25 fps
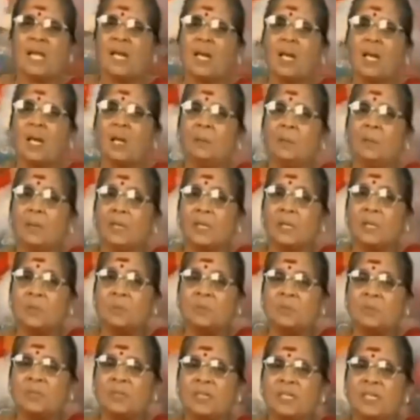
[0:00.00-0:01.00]
எல்லாம்
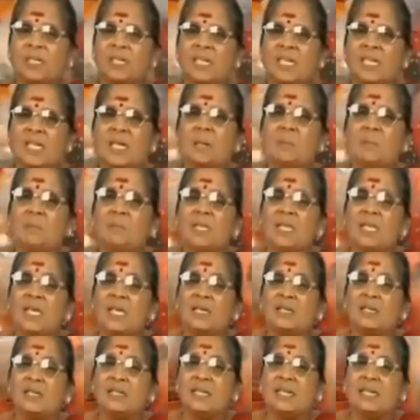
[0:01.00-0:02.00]
ஆகியும்
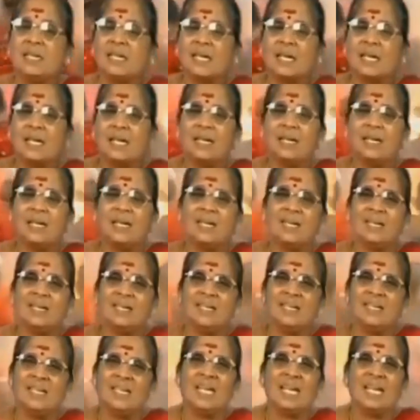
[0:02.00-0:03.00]
நிம்மதியற்று இருக்கிறேனே
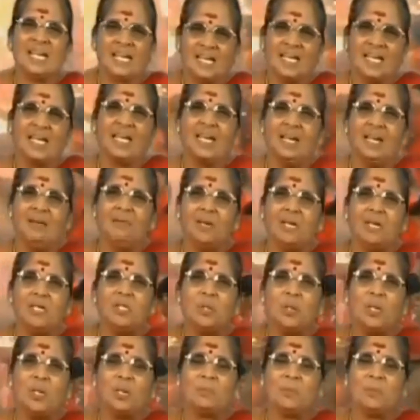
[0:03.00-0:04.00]
எனக்கு என்ன
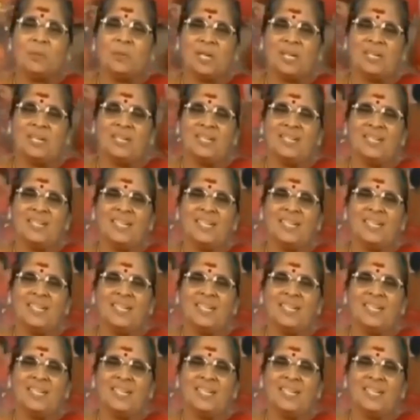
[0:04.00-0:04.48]
வழி சொல்ல போற